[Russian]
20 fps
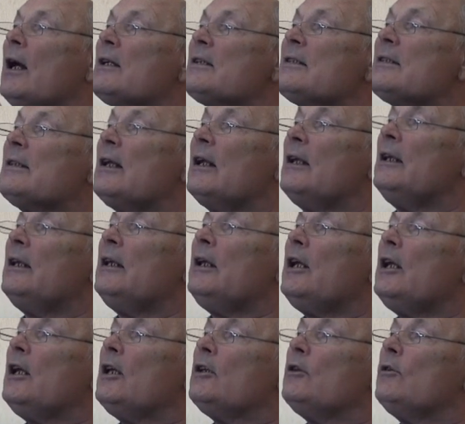
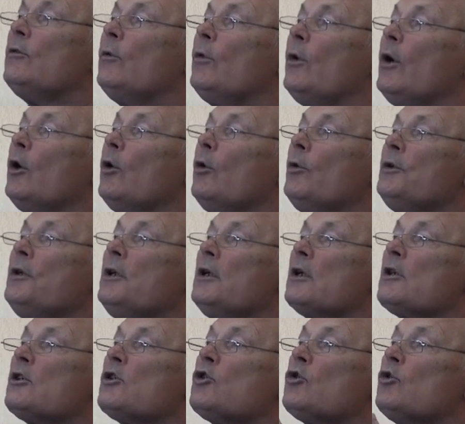остальные двое, у
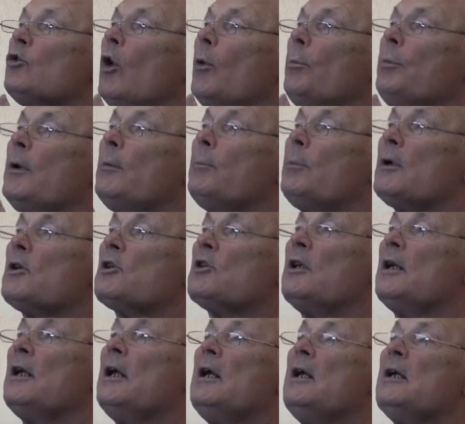них сопли
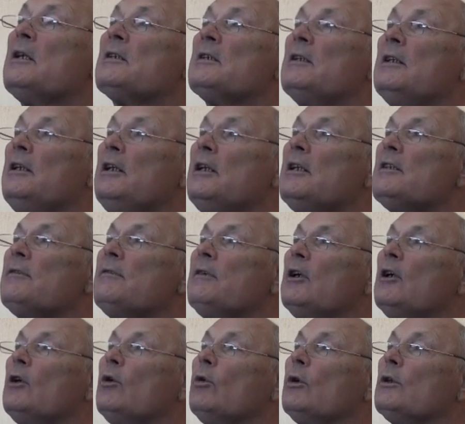пошли, слизь
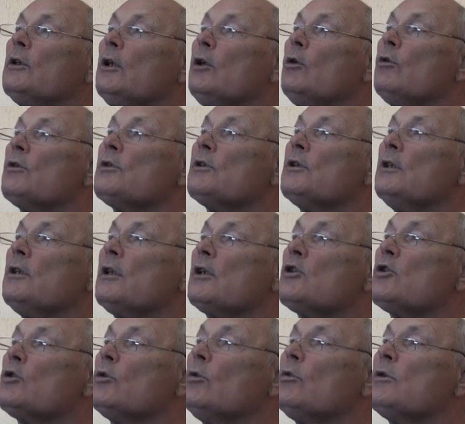выход, и у сына
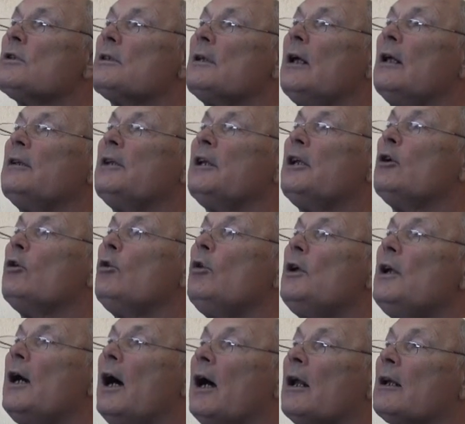стул стал
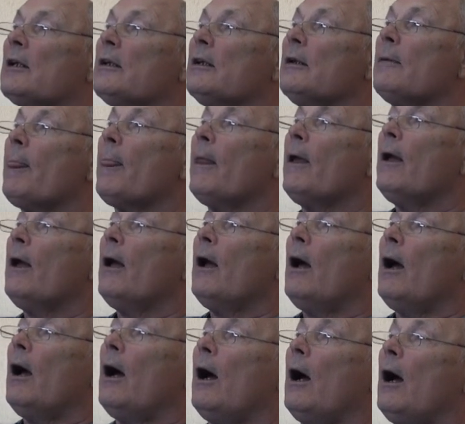регулярный.
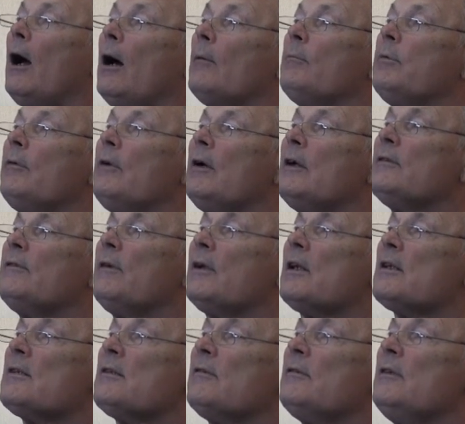А, бывает два
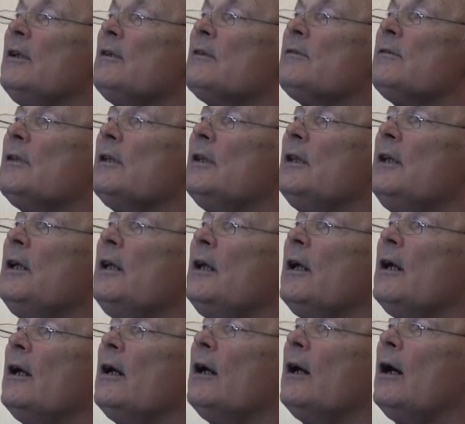раза в день
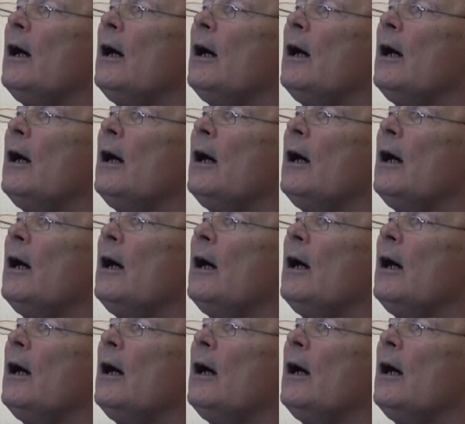светлее,